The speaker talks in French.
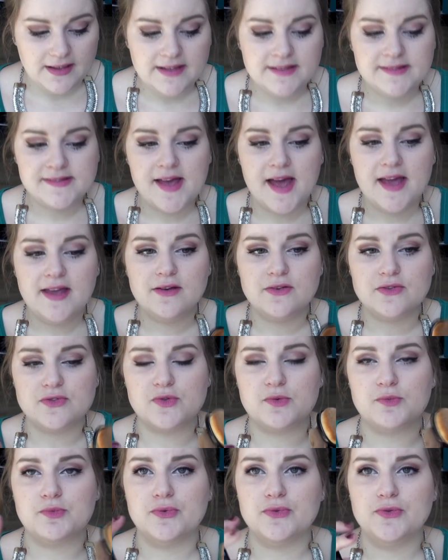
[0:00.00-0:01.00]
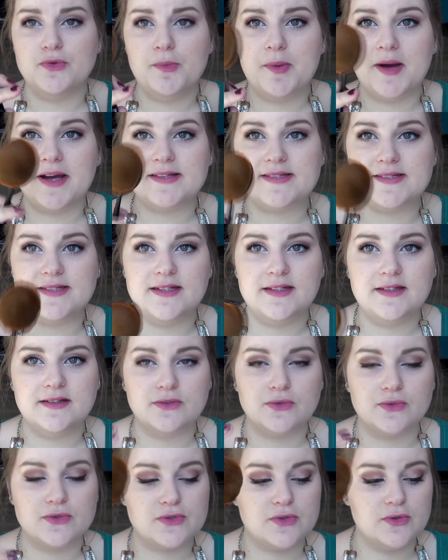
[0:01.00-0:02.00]
Les tailles sont plutôt
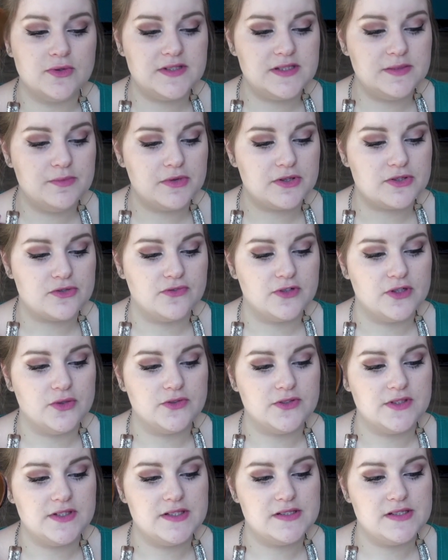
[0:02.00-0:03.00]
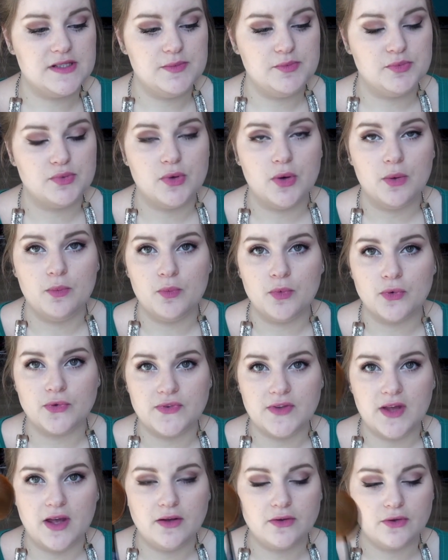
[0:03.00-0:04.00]
pratiques, donc celui-ci moi je vais l'utiliser pour mon
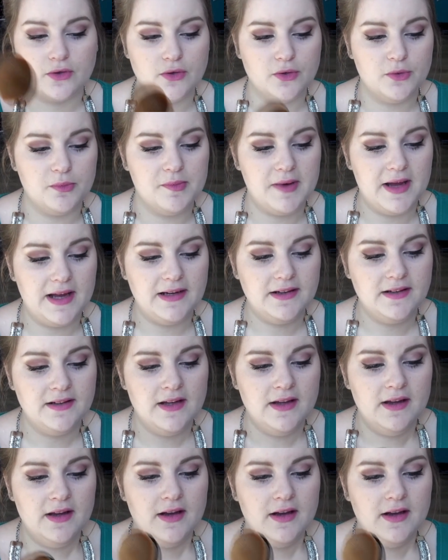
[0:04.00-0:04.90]
teint global.